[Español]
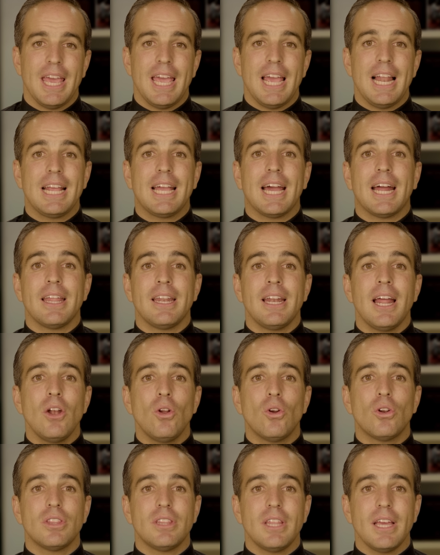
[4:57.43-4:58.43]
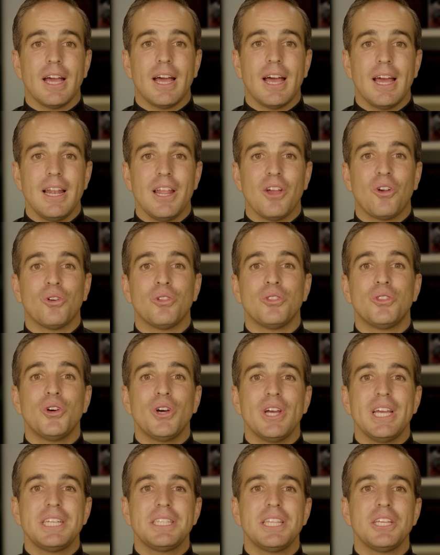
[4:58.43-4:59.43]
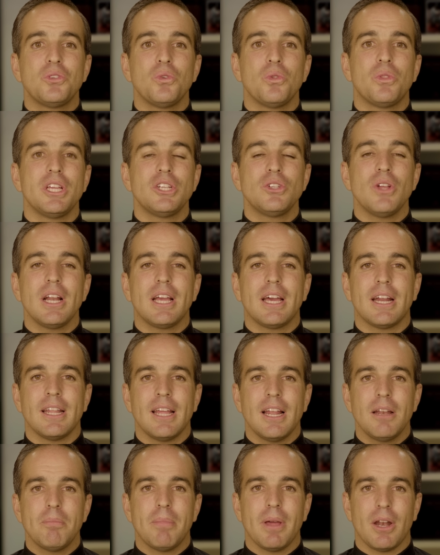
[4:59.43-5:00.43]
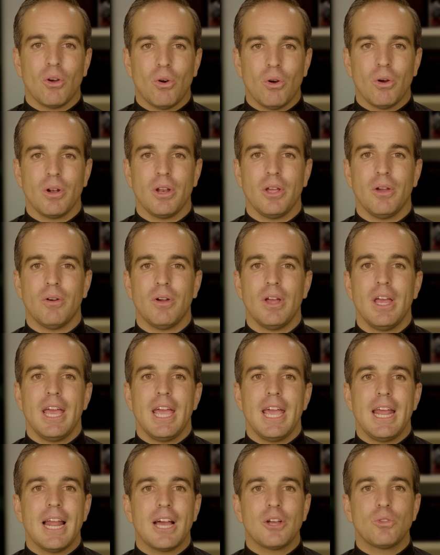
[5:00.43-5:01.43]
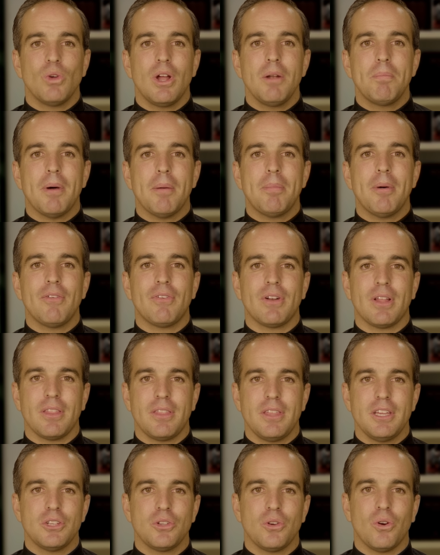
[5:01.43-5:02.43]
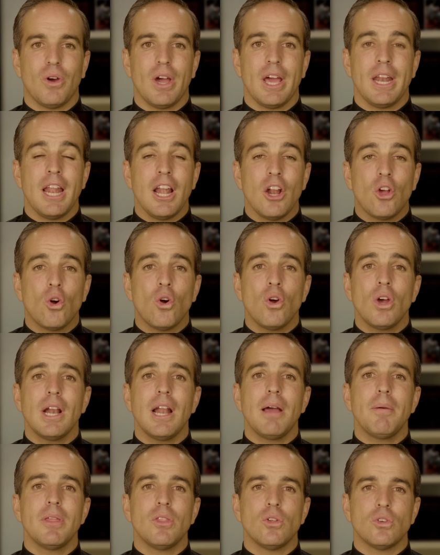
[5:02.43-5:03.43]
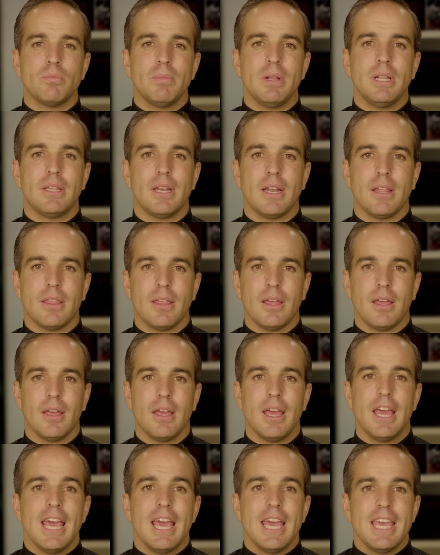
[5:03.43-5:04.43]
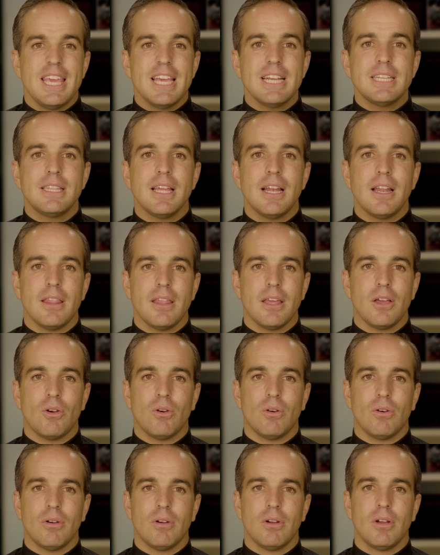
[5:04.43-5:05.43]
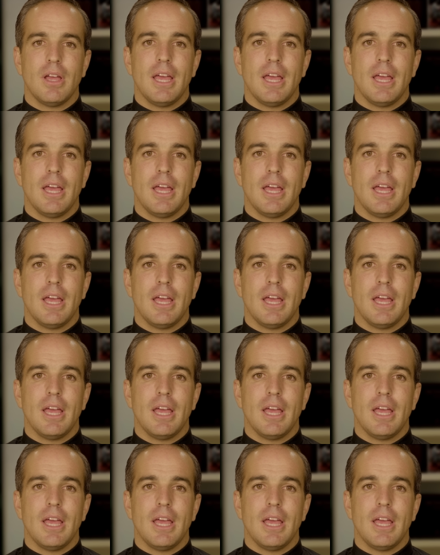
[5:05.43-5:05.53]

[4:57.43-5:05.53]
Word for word: El cardenal Ortega le contó este suceso al cardenal Bergoglio, el actual Papa Francisco, en el cónclave 2013, y este le dijo,